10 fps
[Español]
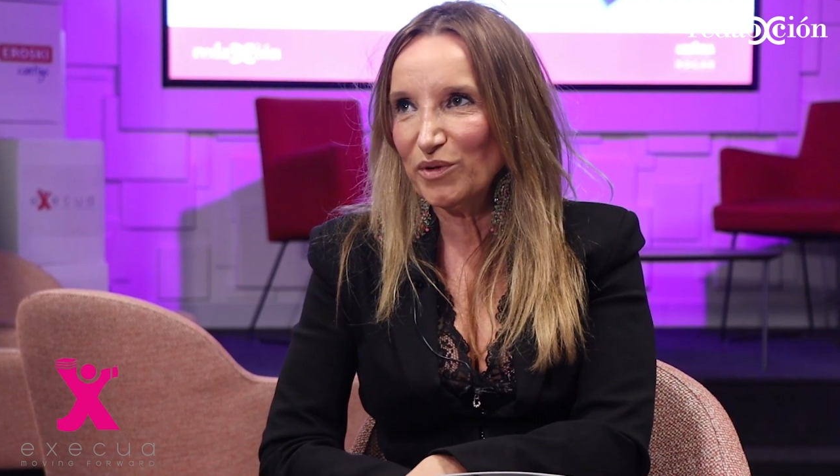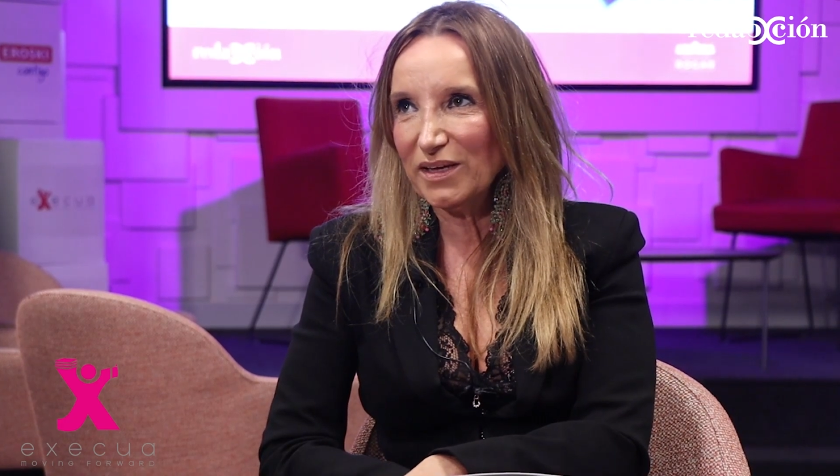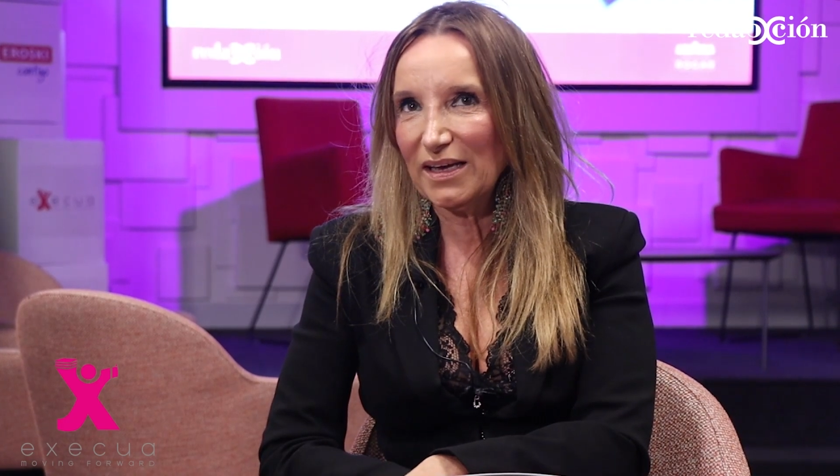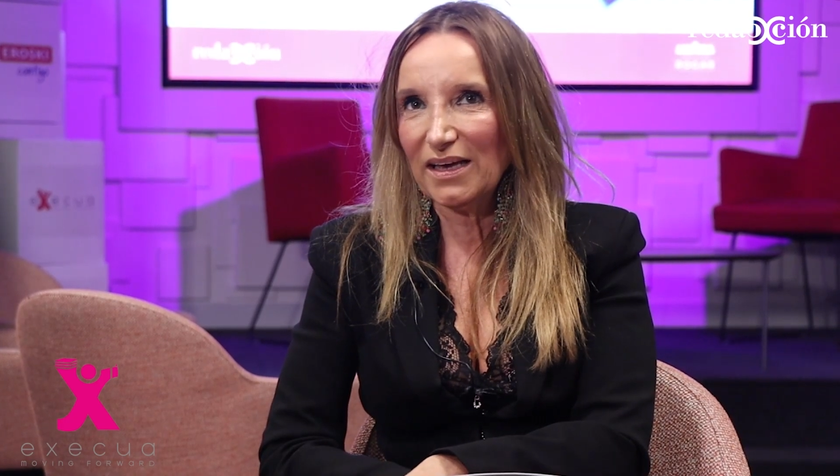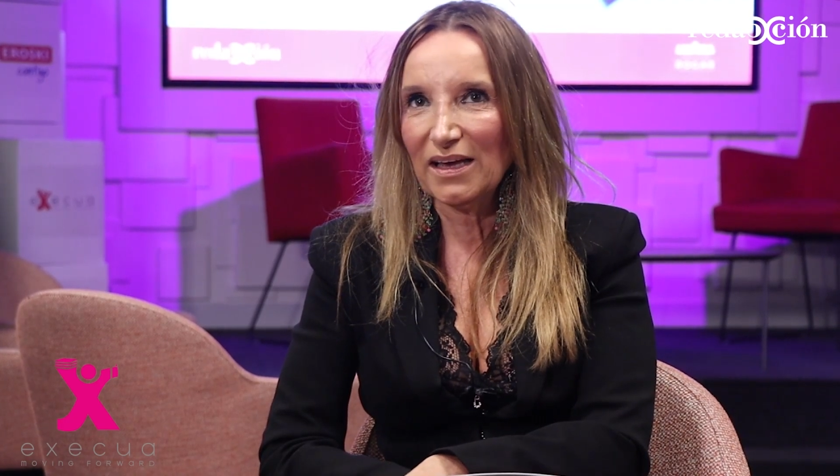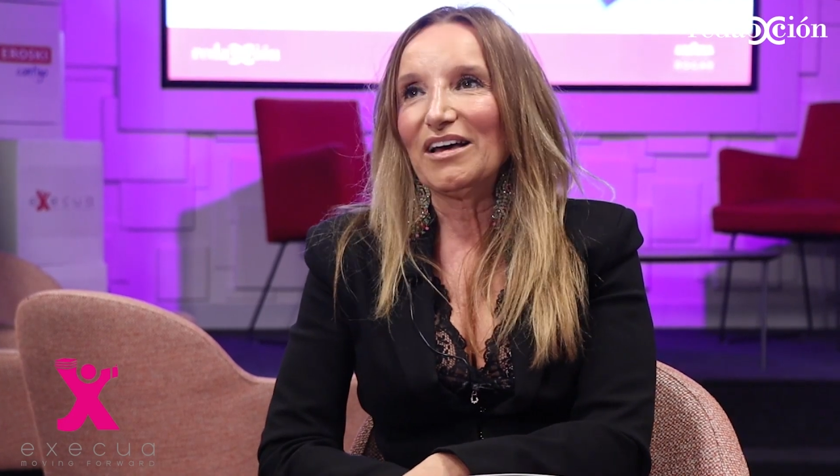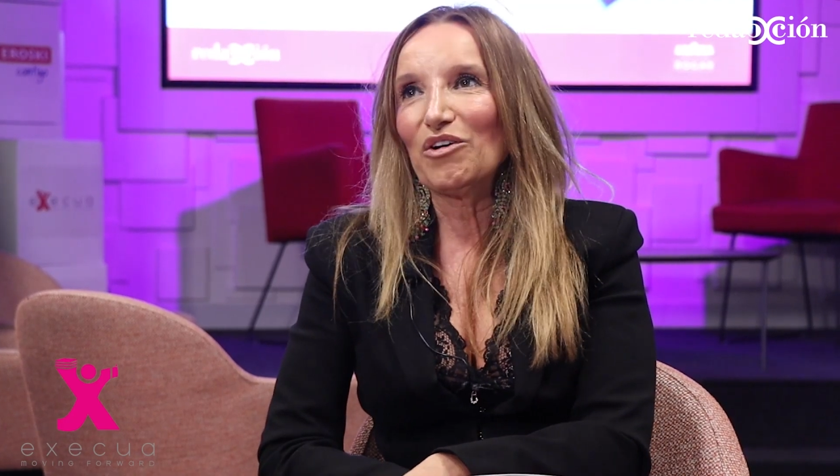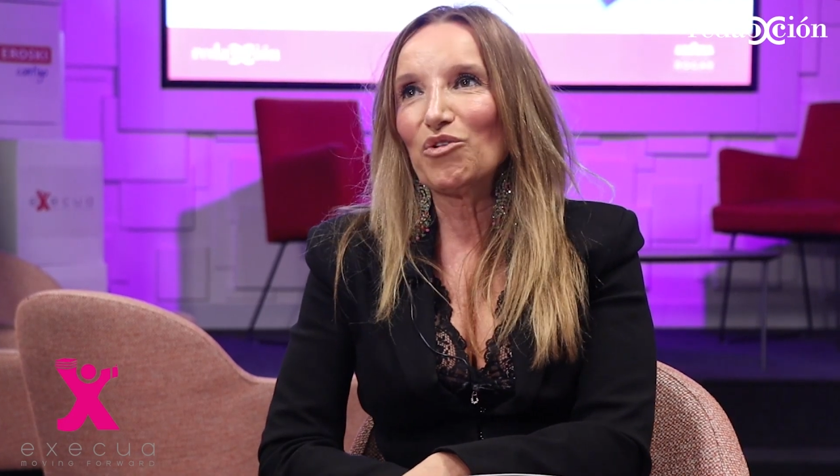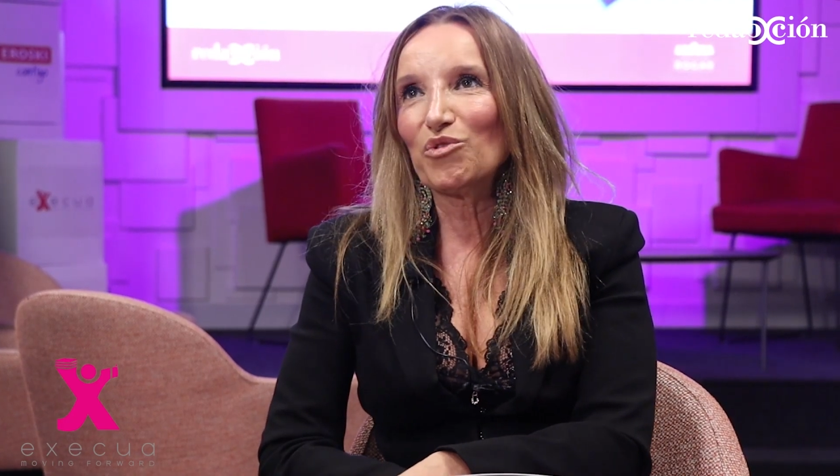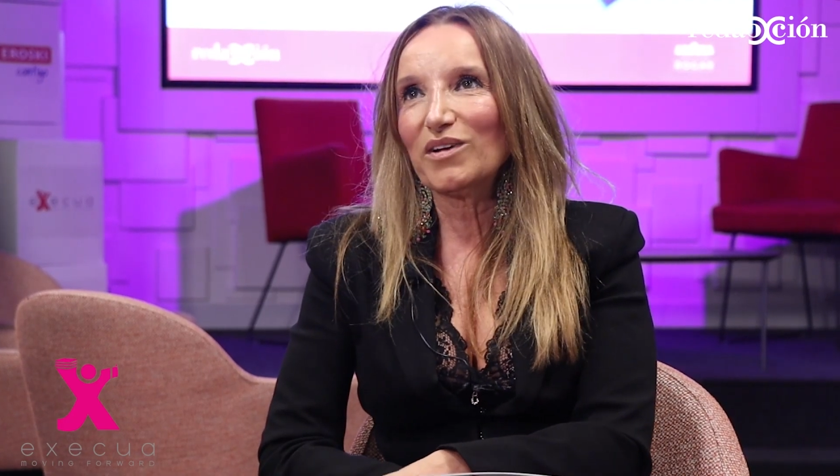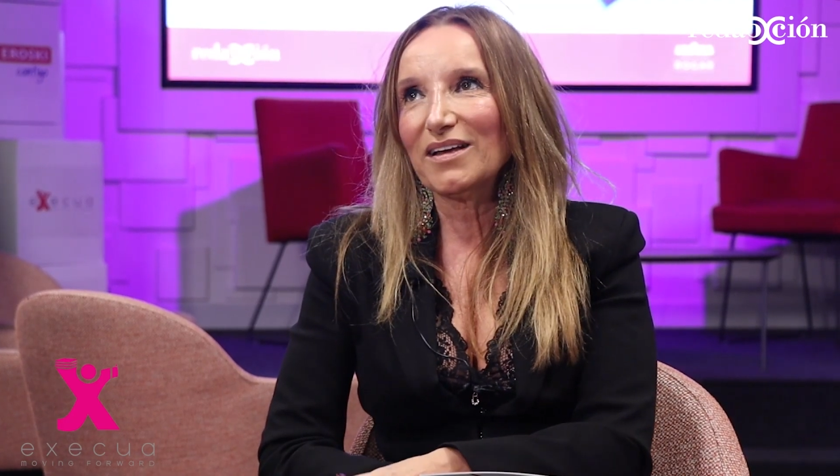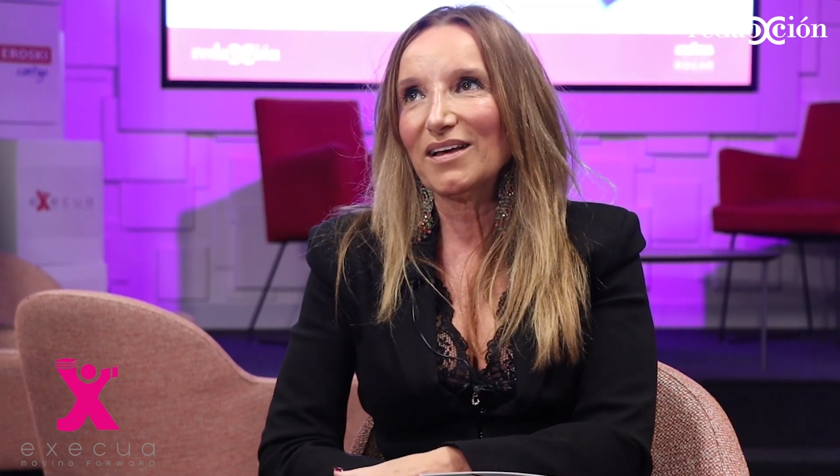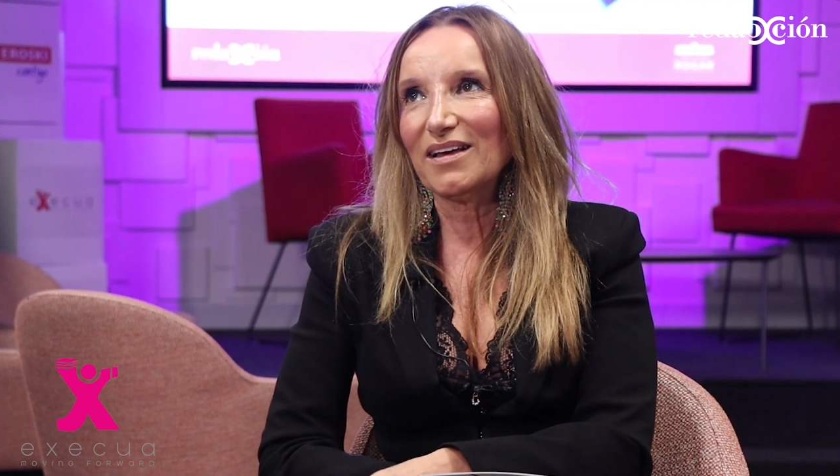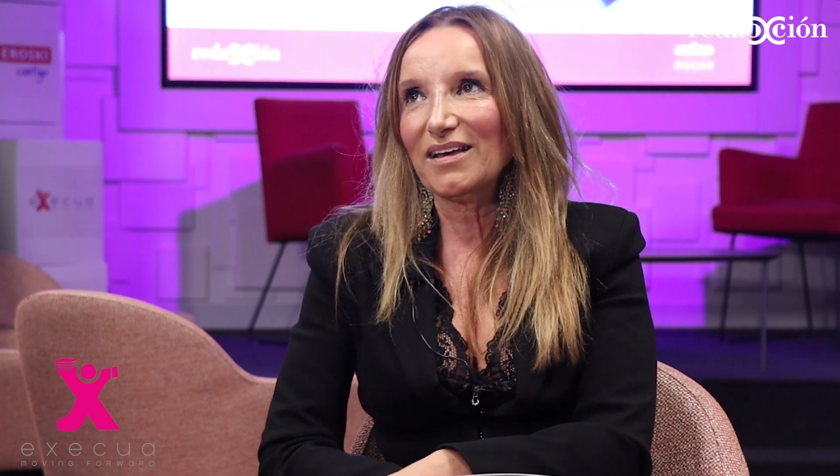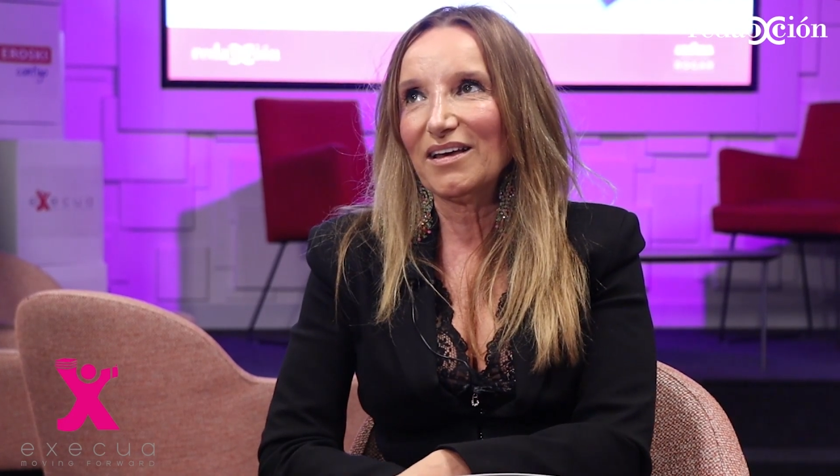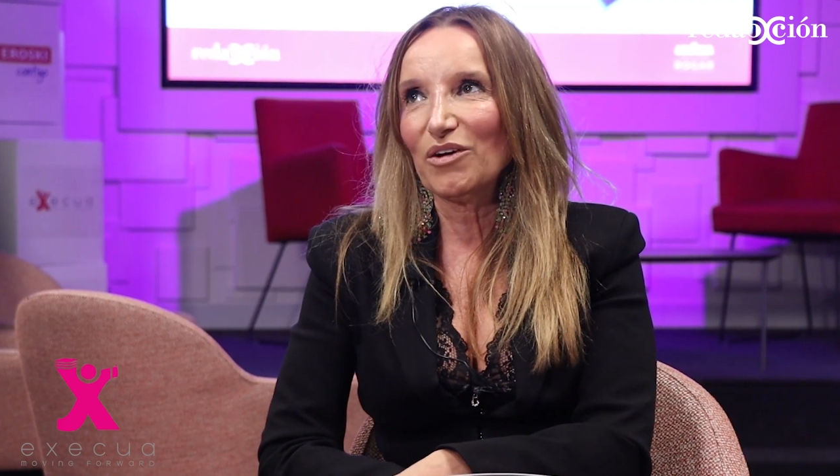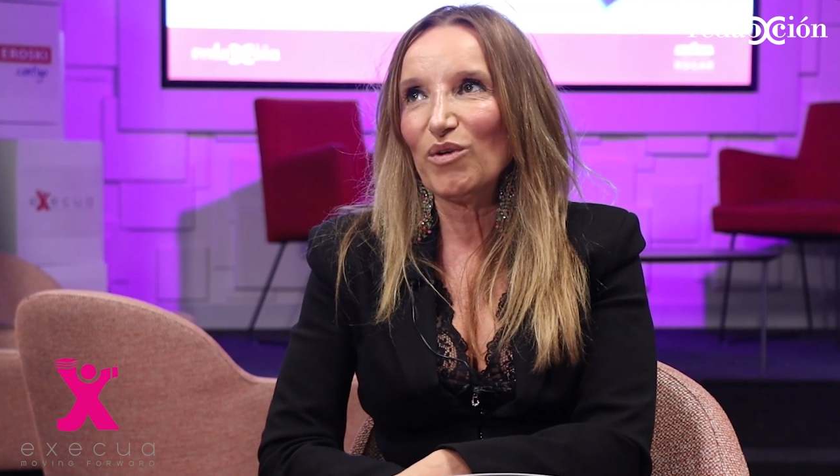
porque ocurre eh,